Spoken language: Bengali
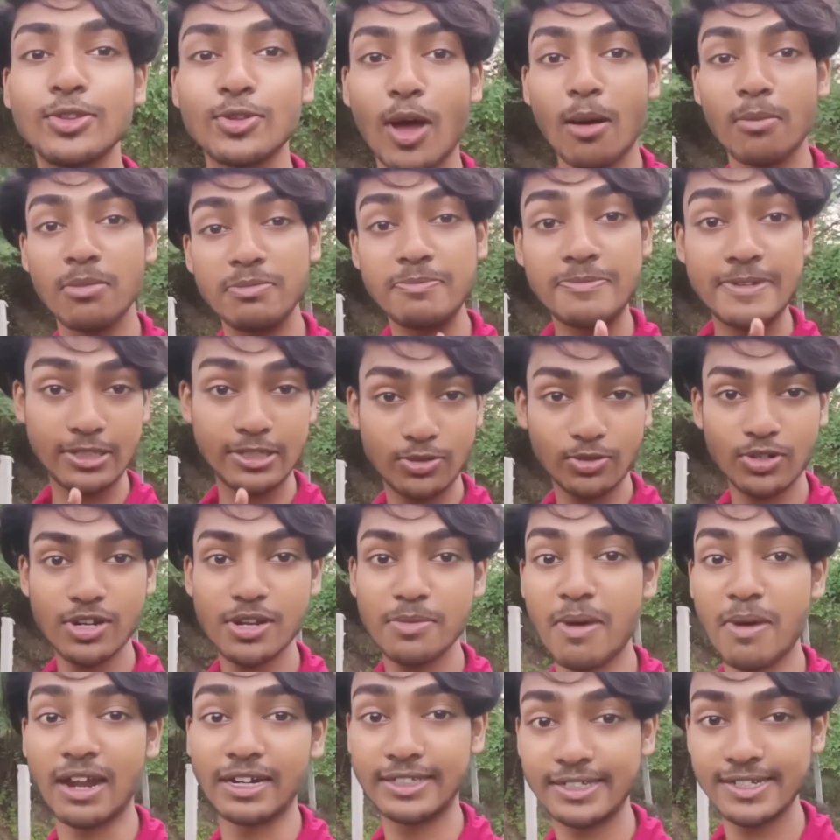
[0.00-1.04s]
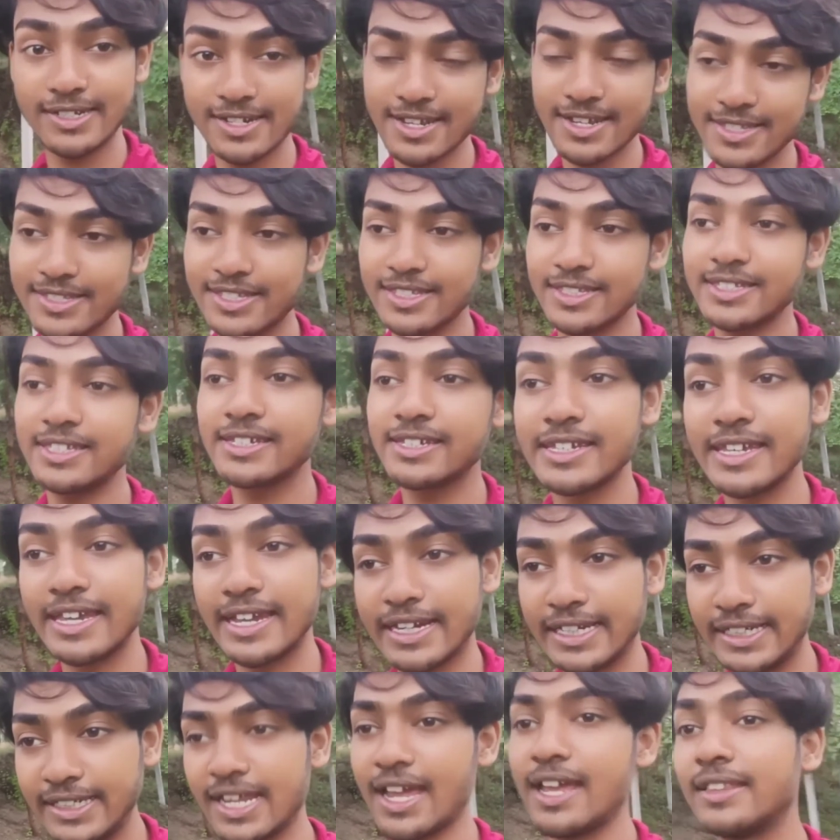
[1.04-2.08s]
আমি ভিতরে মাঠের রাস্তা দিয়ে কেকটা
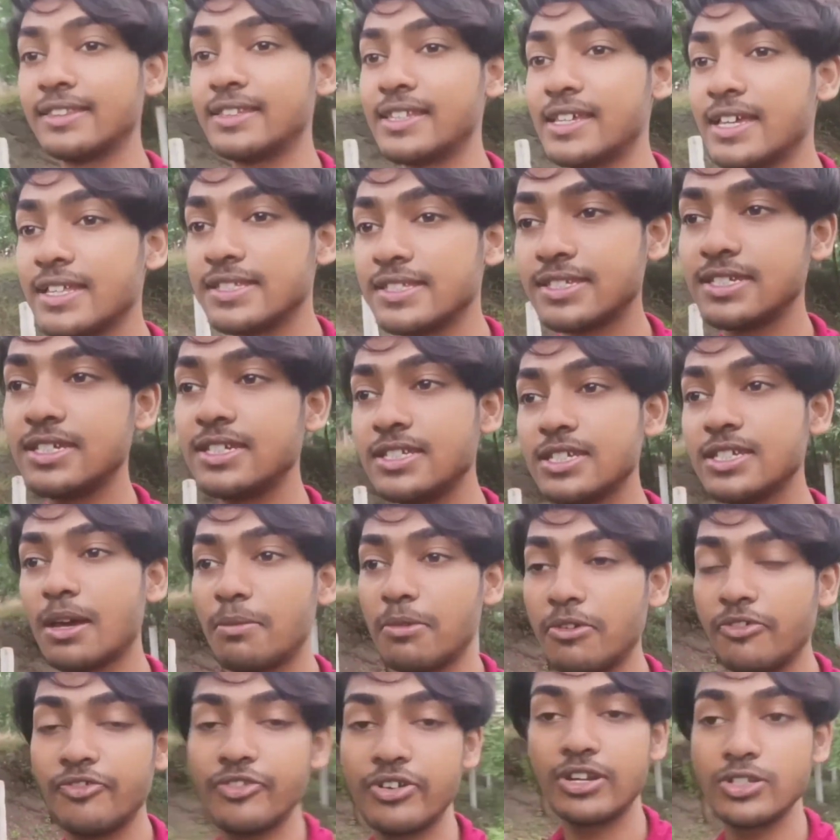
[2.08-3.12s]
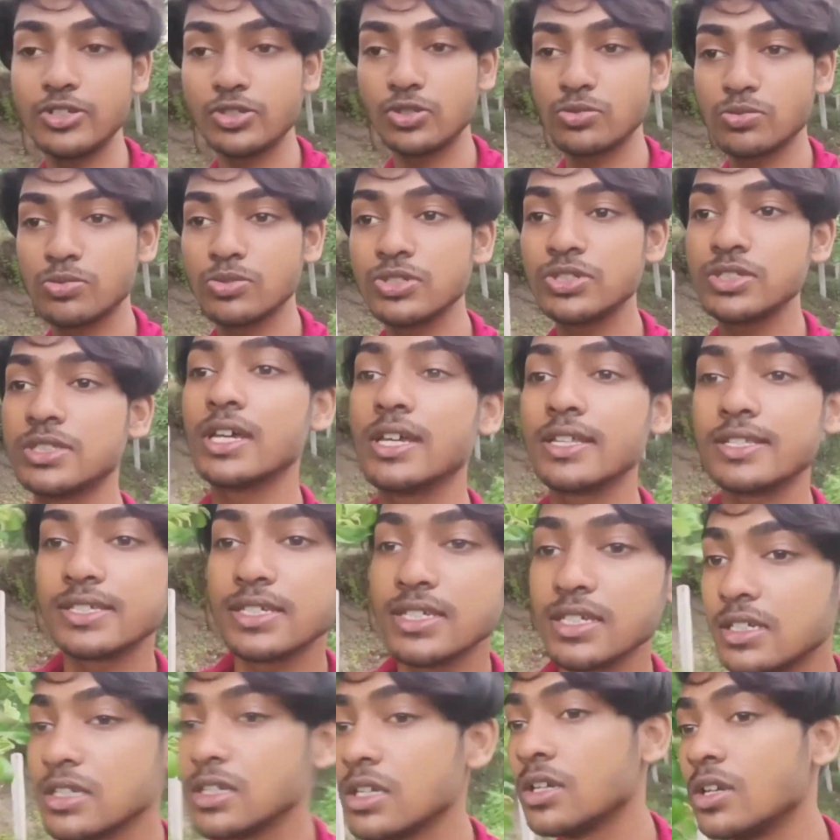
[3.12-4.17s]
আনতে যাচ্ছি যে আমার ফ্রেন্ড শুভজিৎ আছে
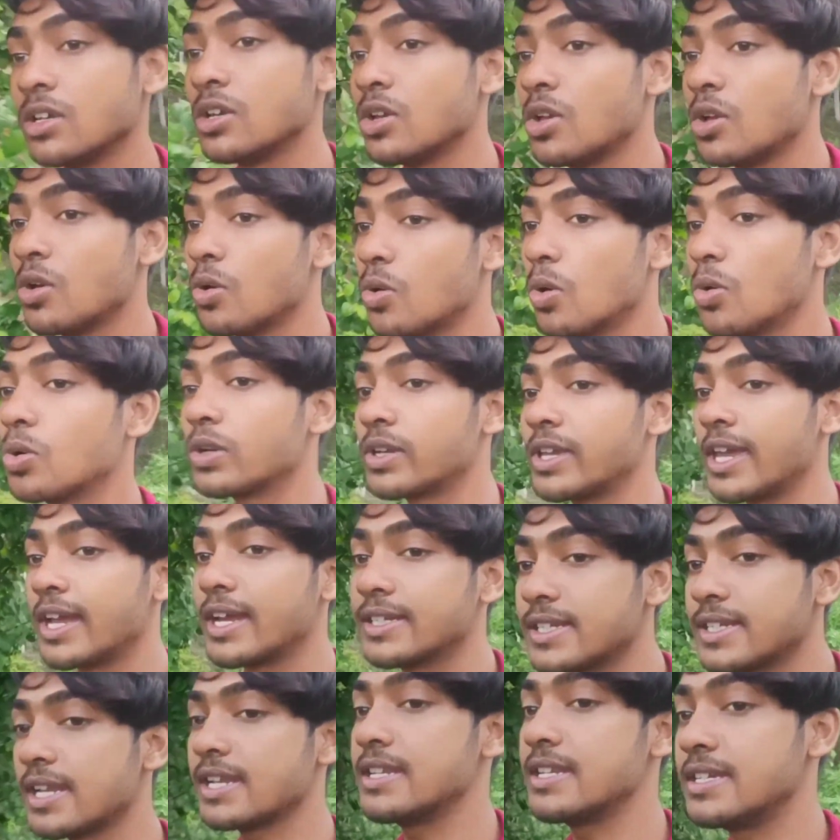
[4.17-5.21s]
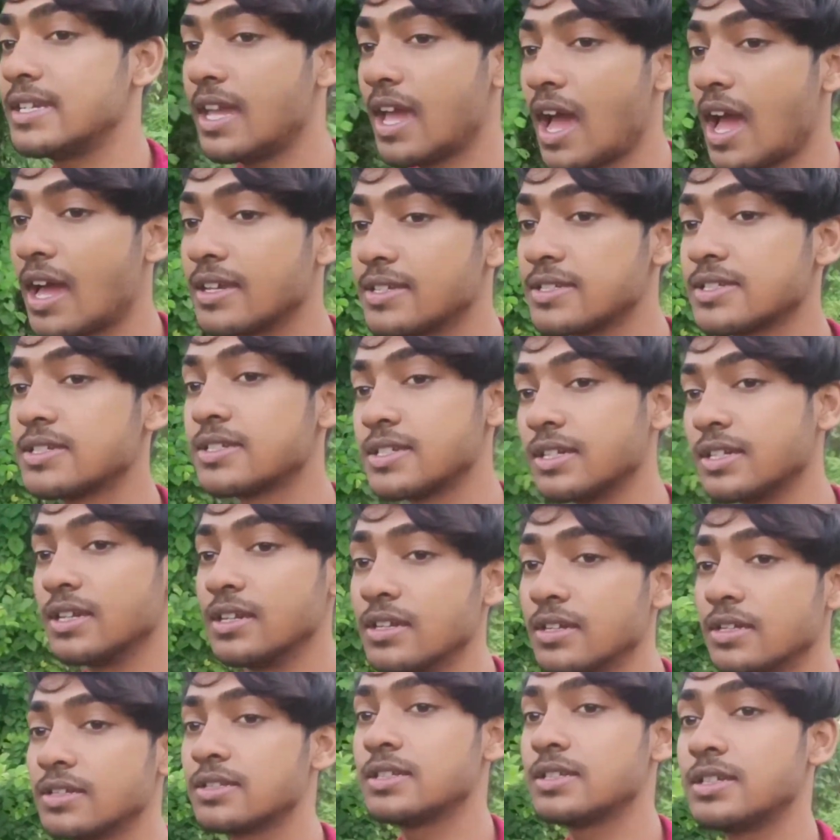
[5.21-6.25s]
ও কেকটা নিয়ে আসছে
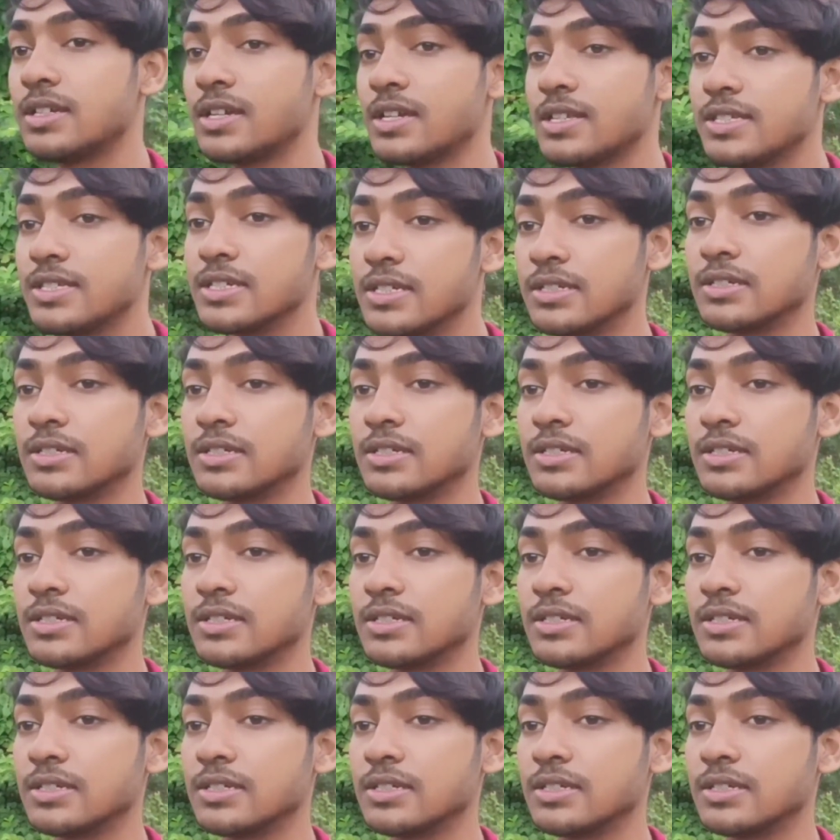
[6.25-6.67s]
ঠিক আছে